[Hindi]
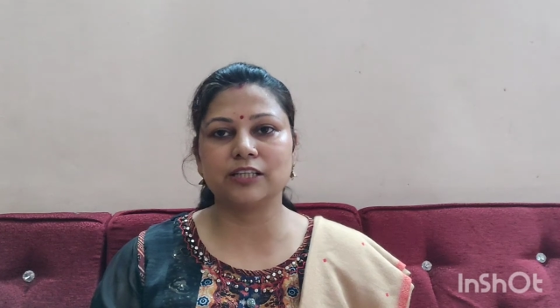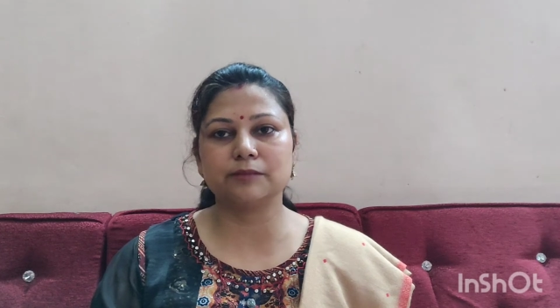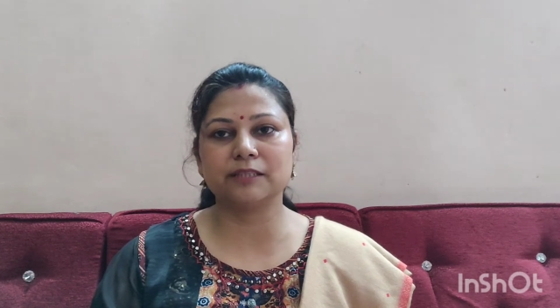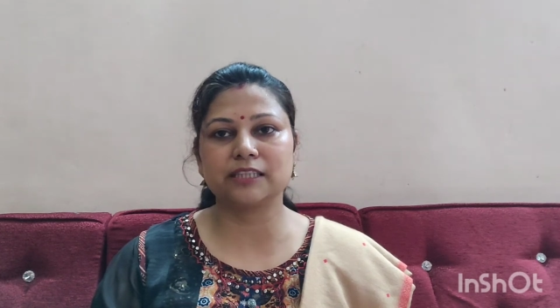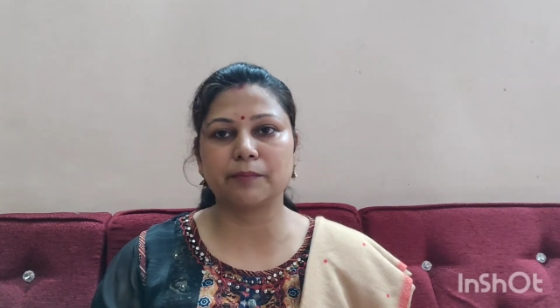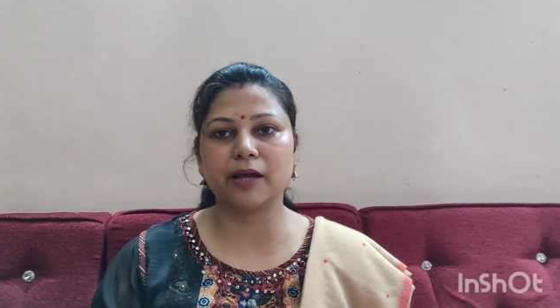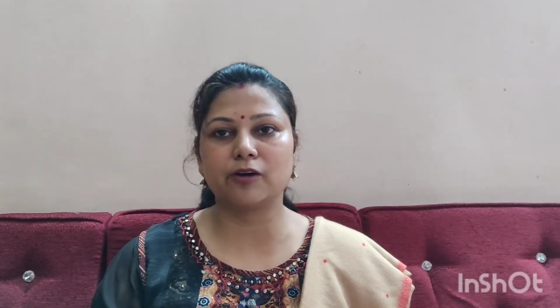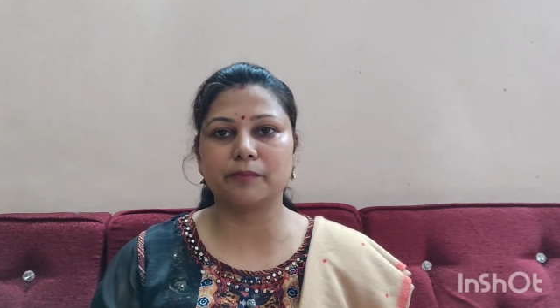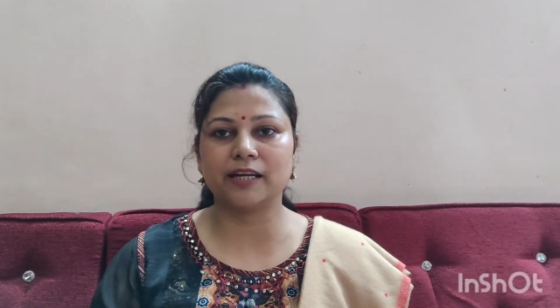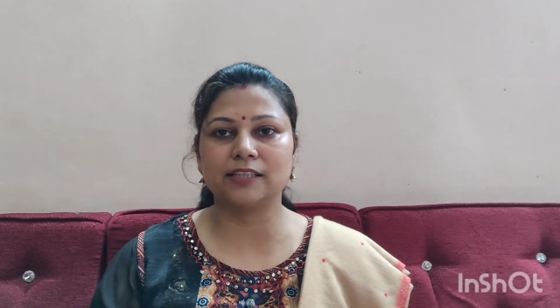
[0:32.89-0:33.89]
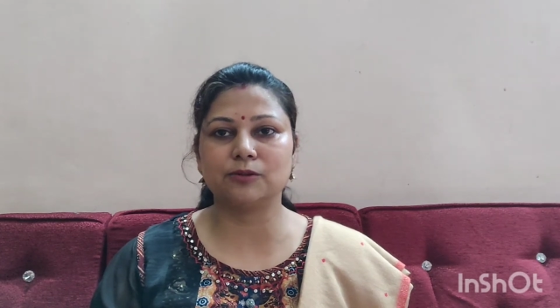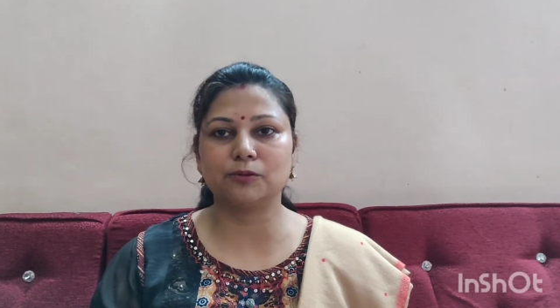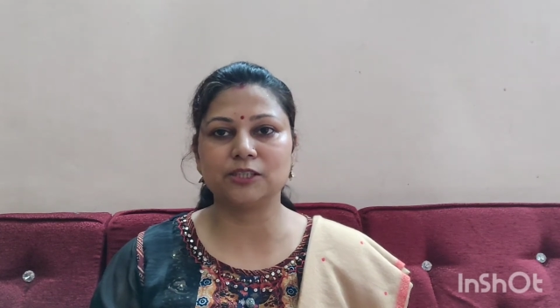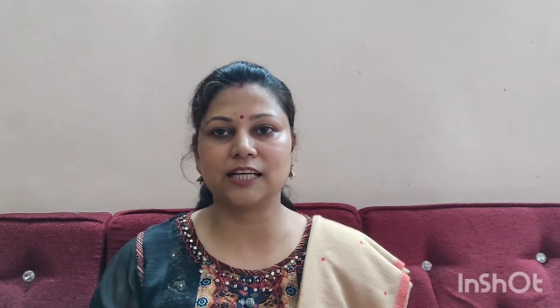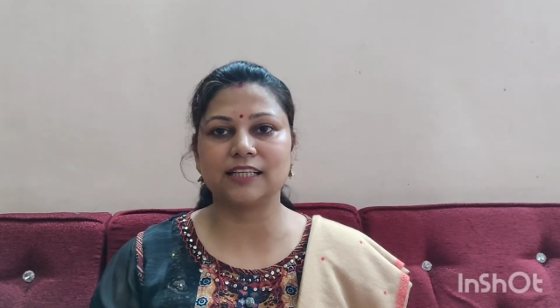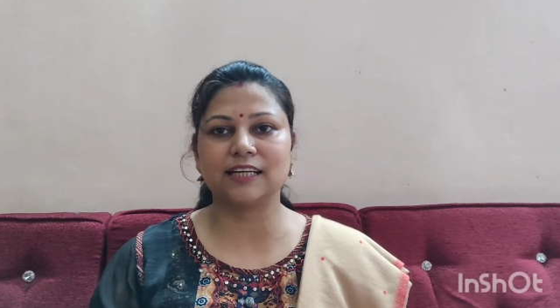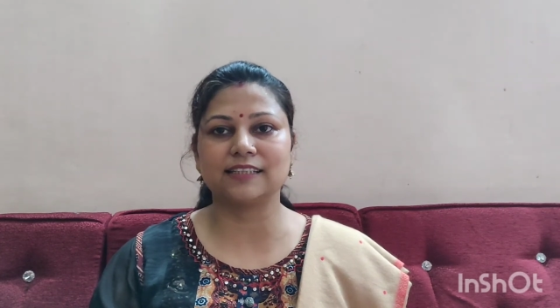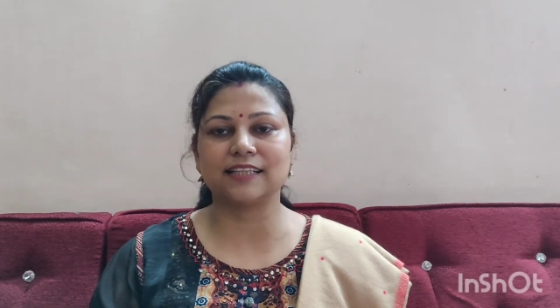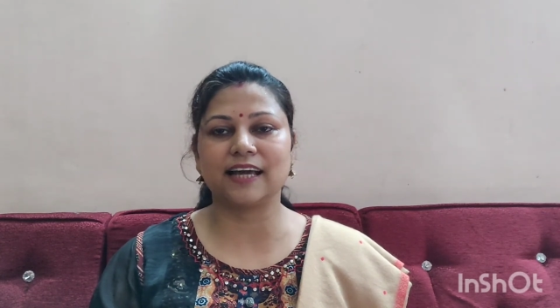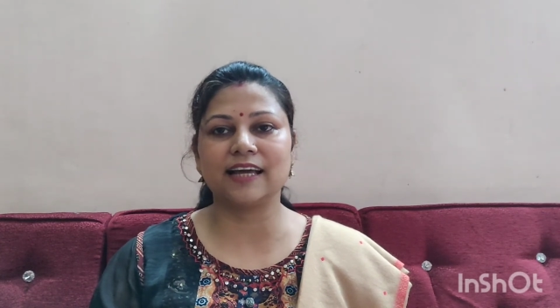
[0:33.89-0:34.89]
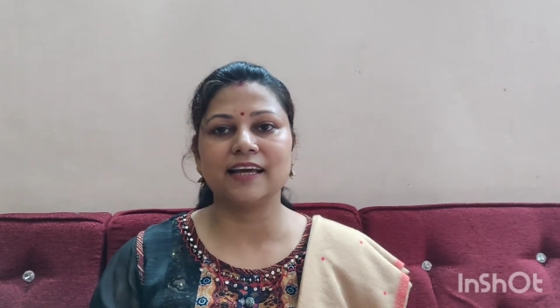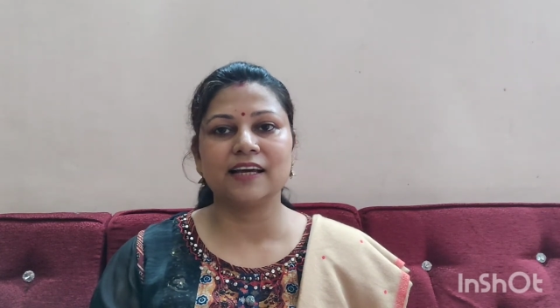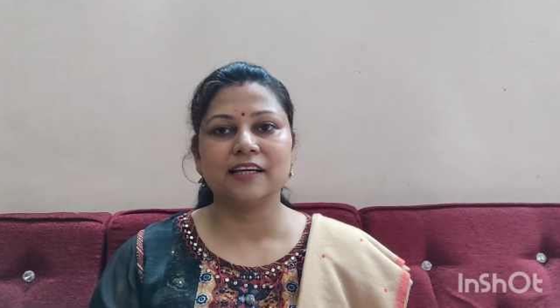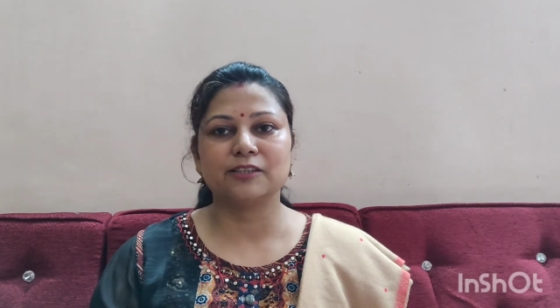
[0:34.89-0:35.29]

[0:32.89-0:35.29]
तो इसमें समय और मेहनत दोनों ज़्यादा लगता है